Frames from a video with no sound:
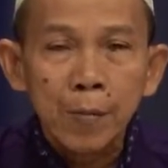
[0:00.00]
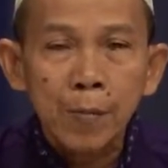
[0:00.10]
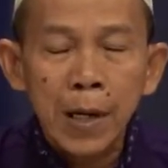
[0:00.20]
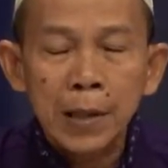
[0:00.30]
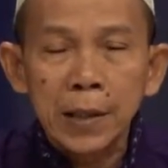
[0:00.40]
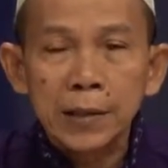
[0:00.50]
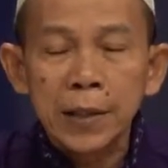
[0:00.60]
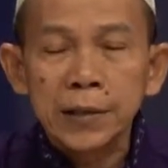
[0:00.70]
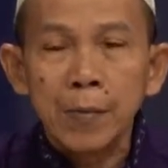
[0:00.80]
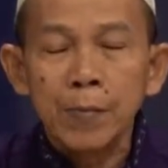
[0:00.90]
Mari kita
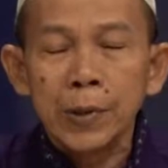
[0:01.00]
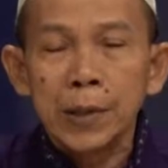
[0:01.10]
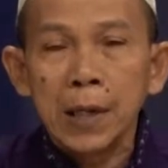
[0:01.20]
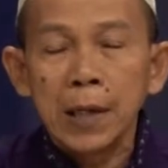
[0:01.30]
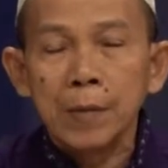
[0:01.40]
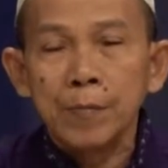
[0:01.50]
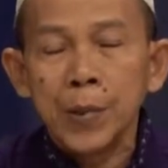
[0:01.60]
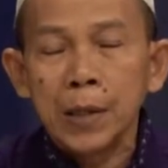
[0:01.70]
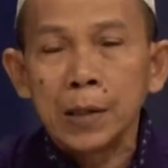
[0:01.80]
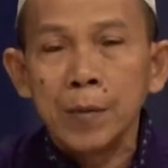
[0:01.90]
sambut dengan
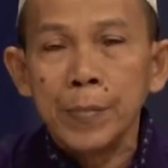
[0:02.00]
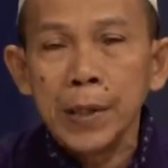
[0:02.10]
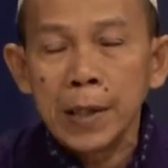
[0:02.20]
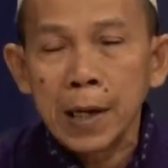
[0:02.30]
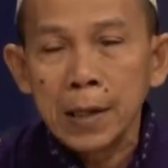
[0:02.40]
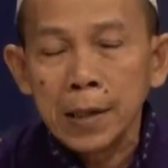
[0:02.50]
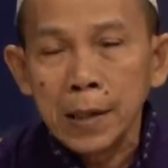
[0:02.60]
bergembira